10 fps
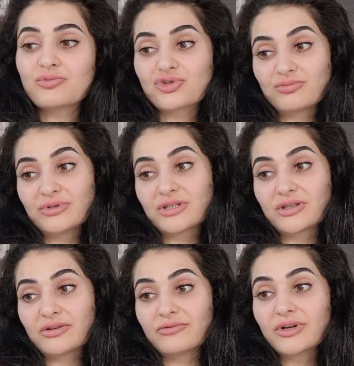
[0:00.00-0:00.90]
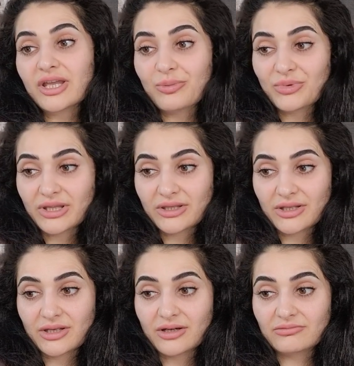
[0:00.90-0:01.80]
может быть, это вы,
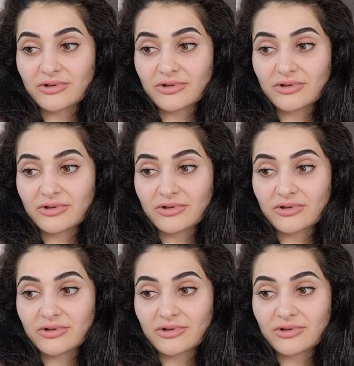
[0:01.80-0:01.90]
опять-таки,